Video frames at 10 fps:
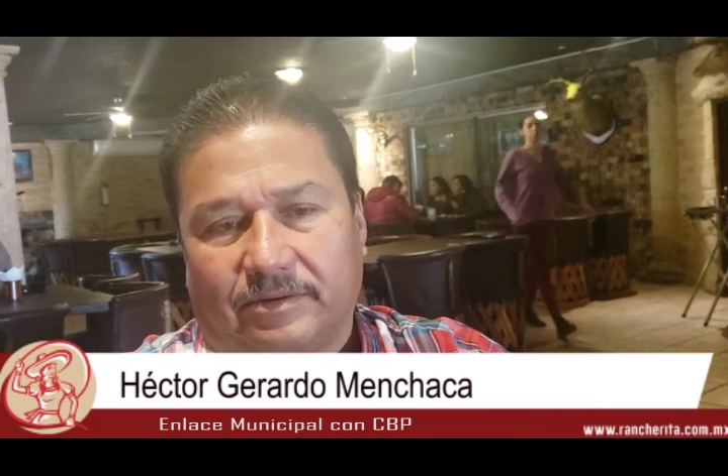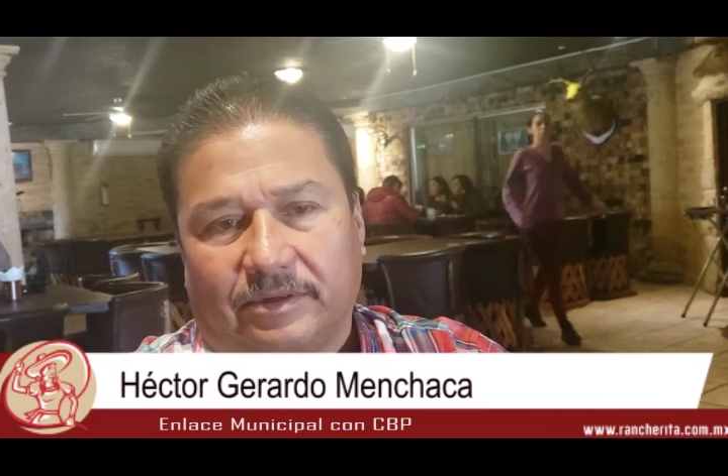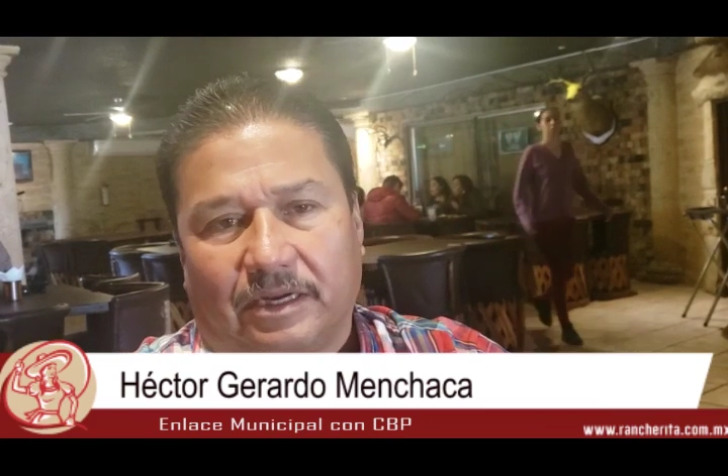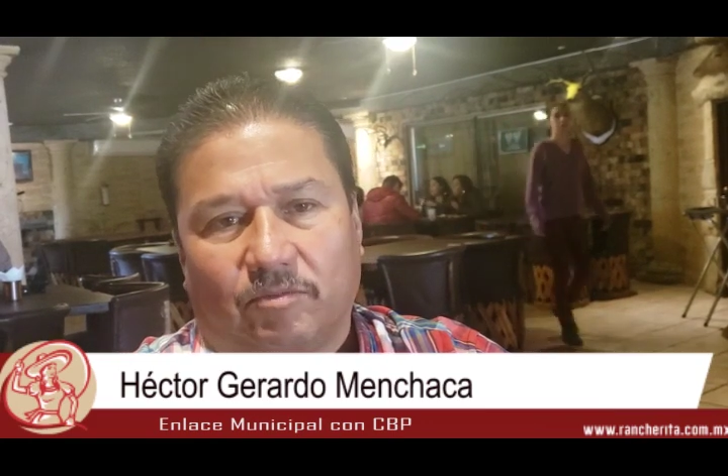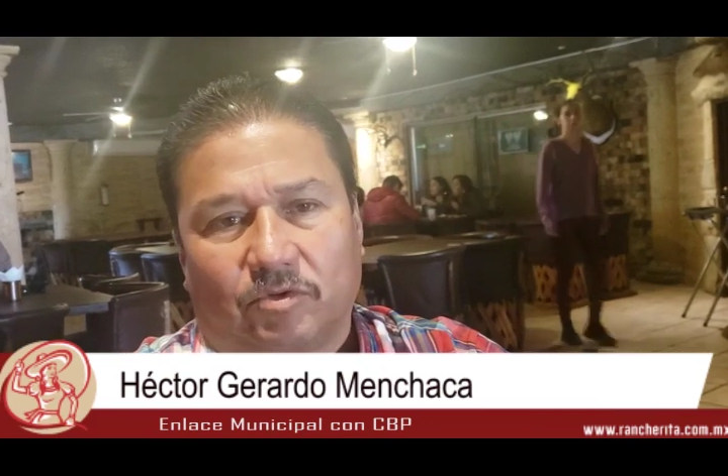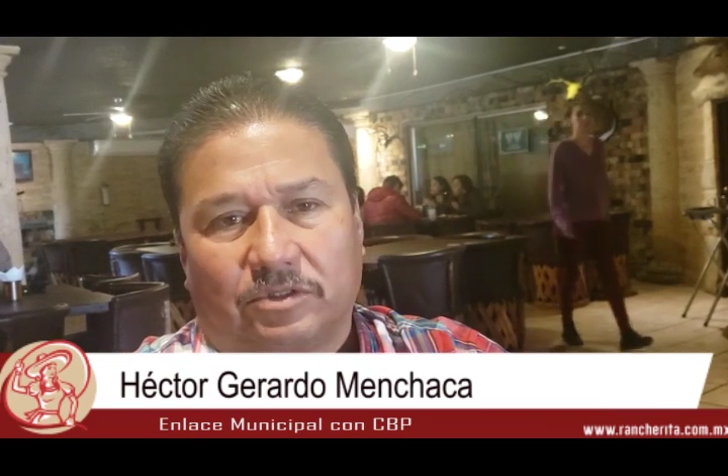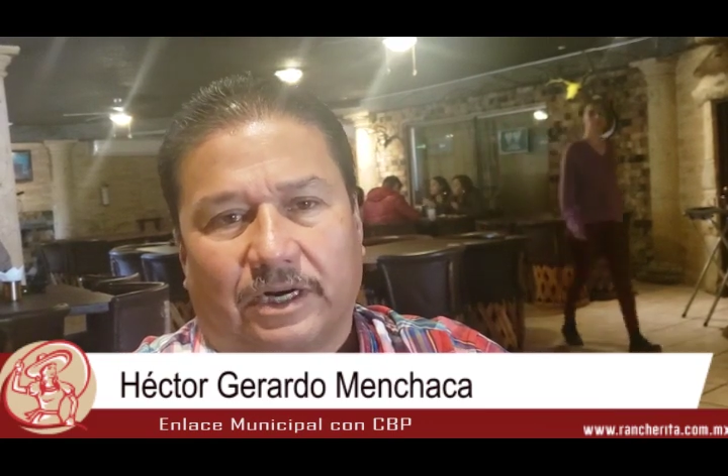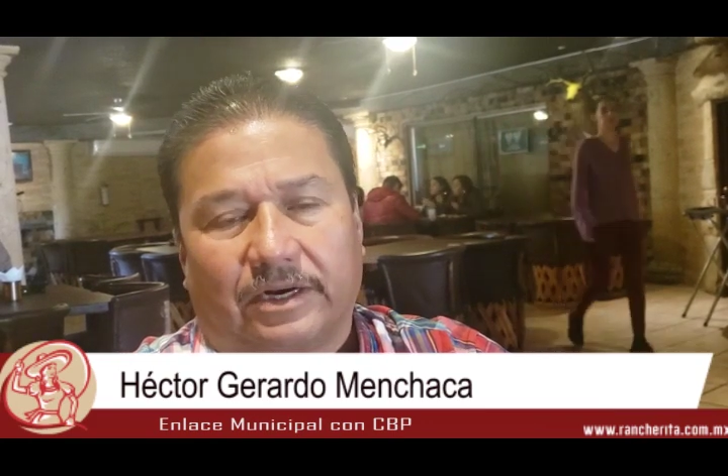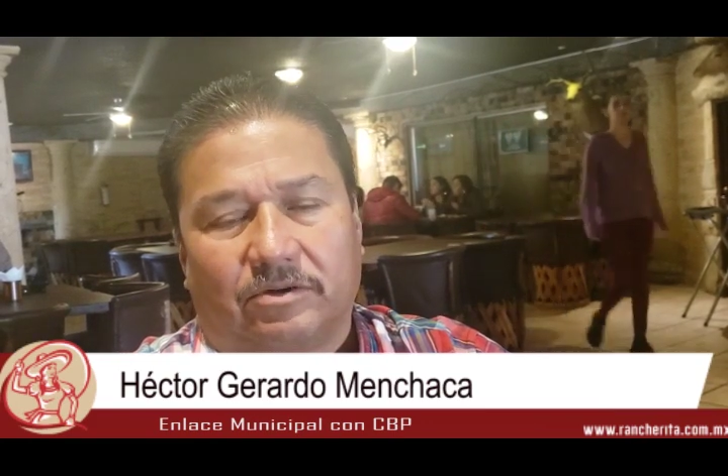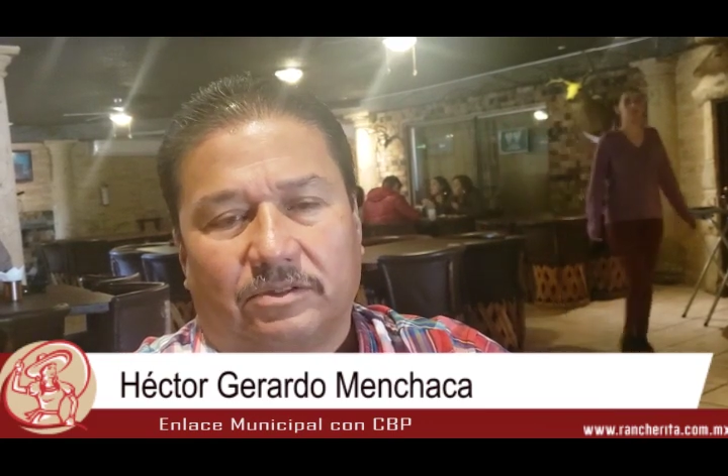a
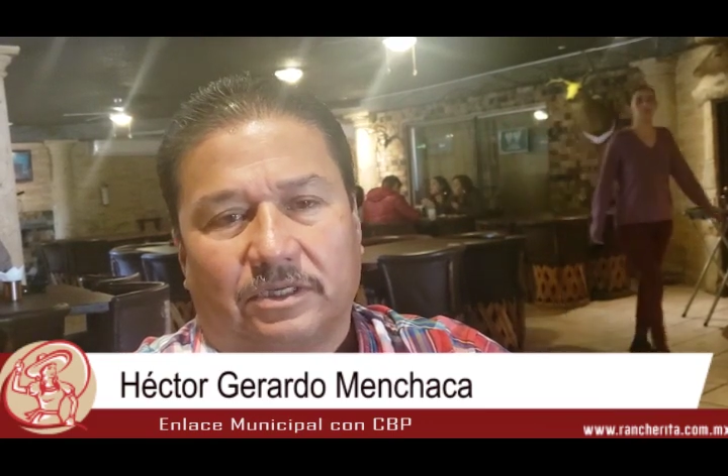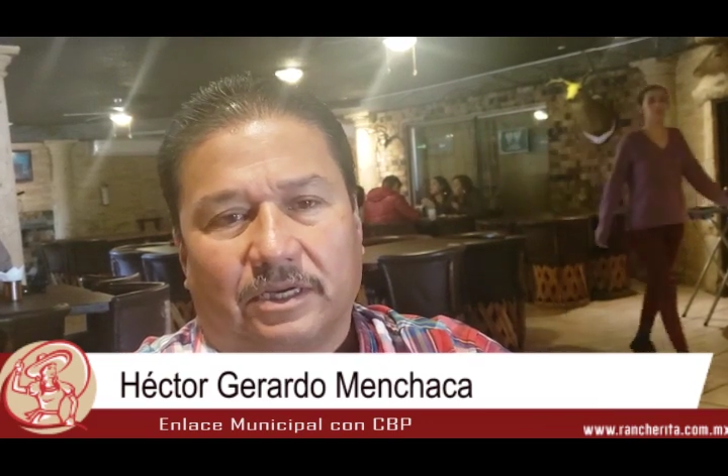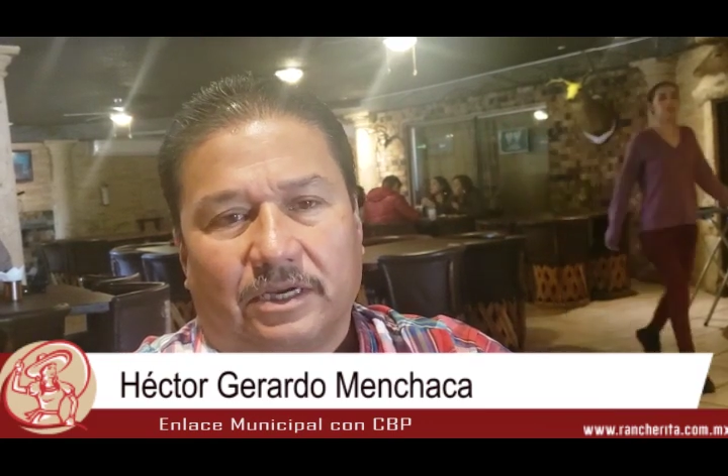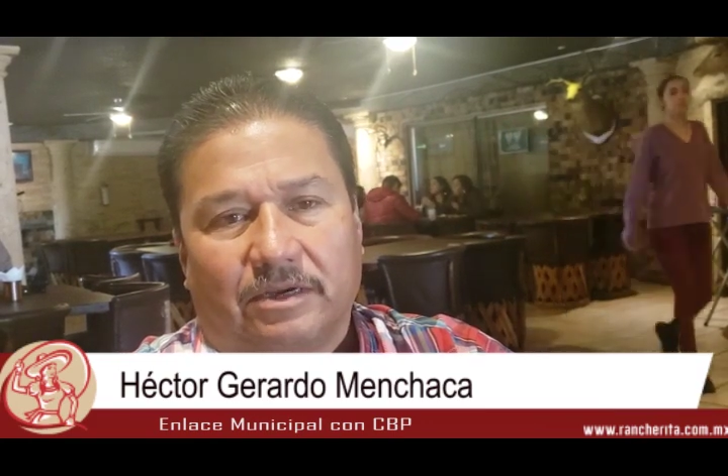mostrarlos,